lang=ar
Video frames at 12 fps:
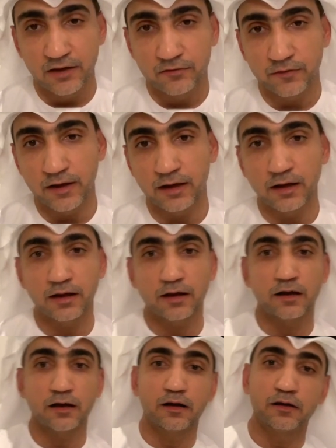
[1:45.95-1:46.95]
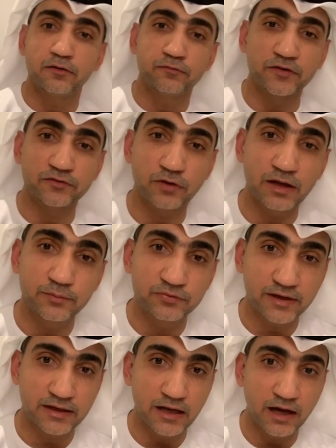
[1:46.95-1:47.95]
ف فالسؤال
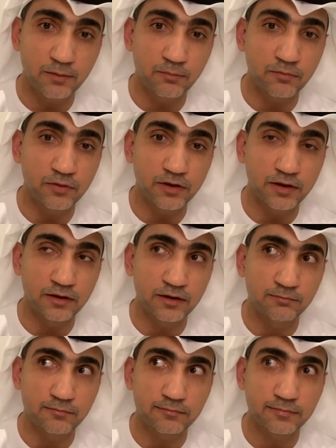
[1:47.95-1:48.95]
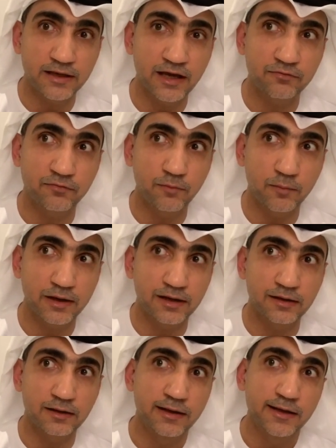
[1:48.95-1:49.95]
بشكل عام كيف
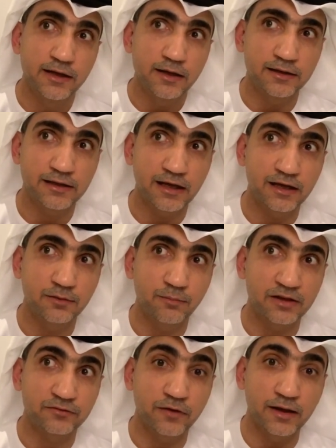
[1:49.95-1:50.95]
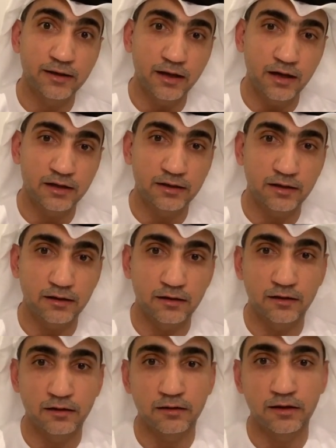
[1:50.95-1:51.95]
ممكن نكلم اطفالنا عن
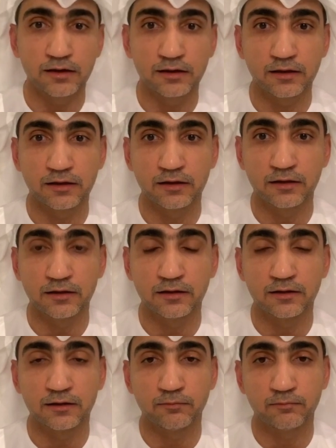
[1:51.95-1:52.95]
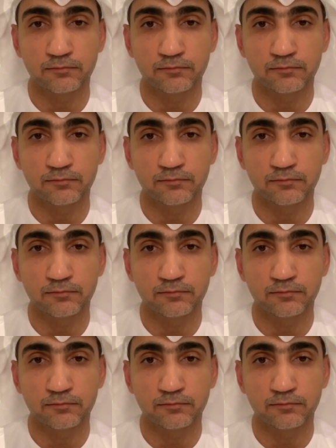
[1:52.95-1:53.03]
آه، ال ال